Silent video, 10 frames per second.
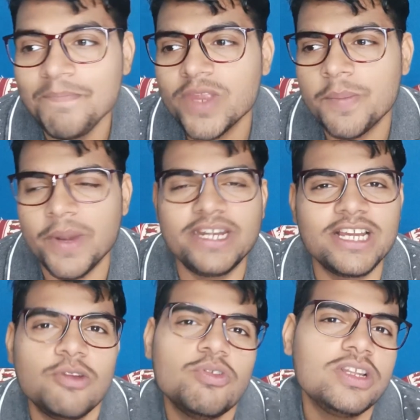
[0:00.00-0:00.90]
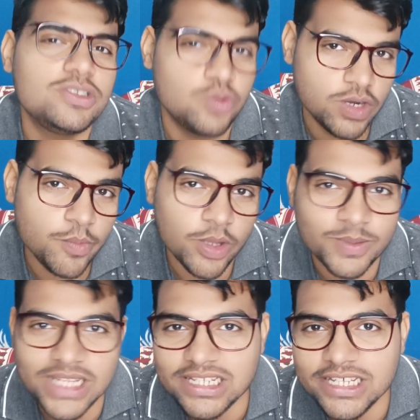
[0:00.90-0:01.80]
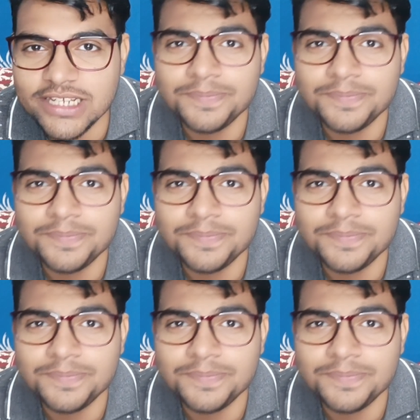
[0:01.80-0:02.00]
प्रैक्टिकल नॉलेज थोड़ी बहुत बताते हैं